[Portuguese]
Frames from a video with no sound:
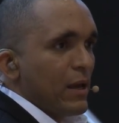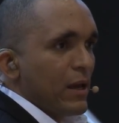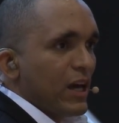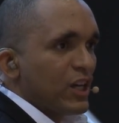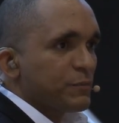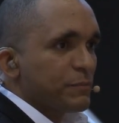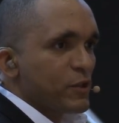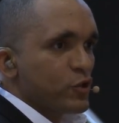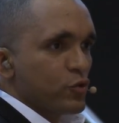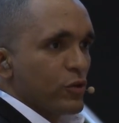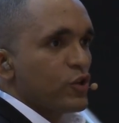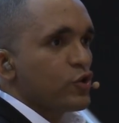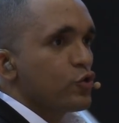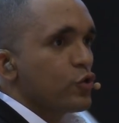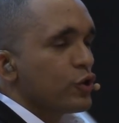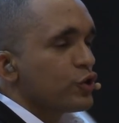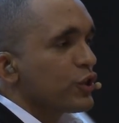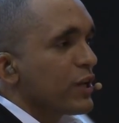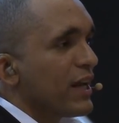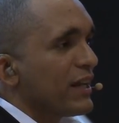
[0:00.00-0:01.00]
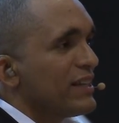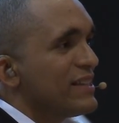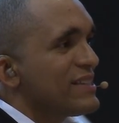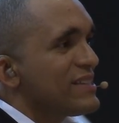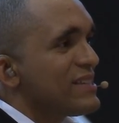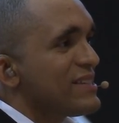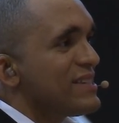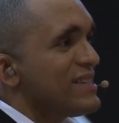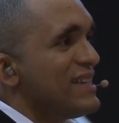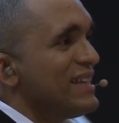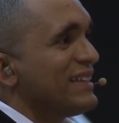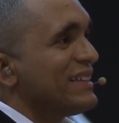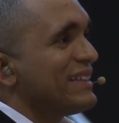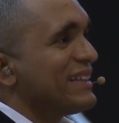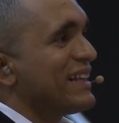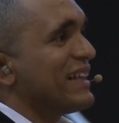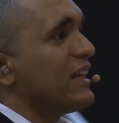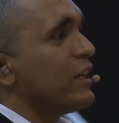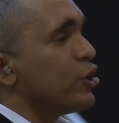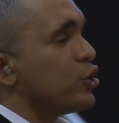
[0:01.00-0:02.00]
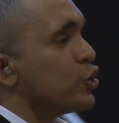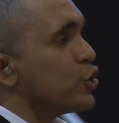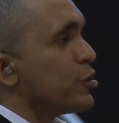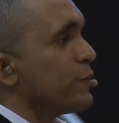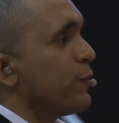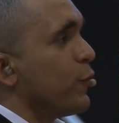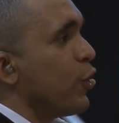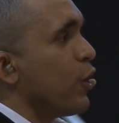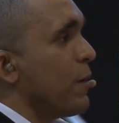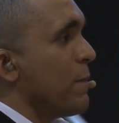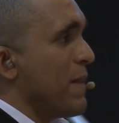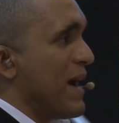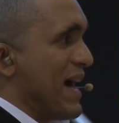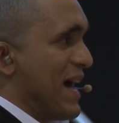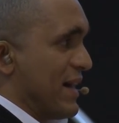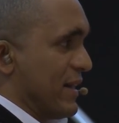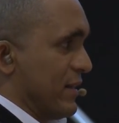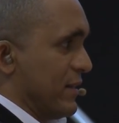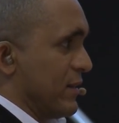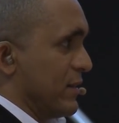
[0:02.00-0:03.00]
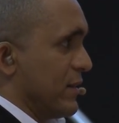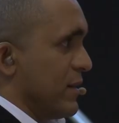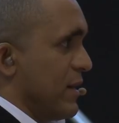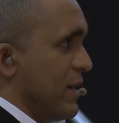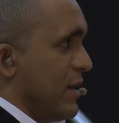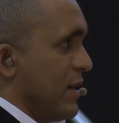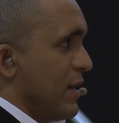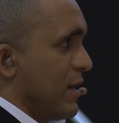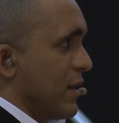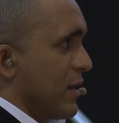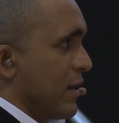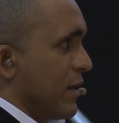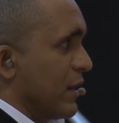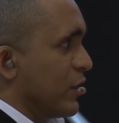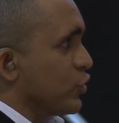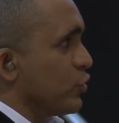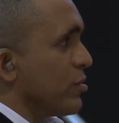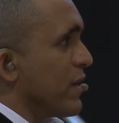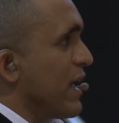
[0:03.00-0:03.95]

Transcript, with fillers: As pessoas hoje querem se transformar. Elas não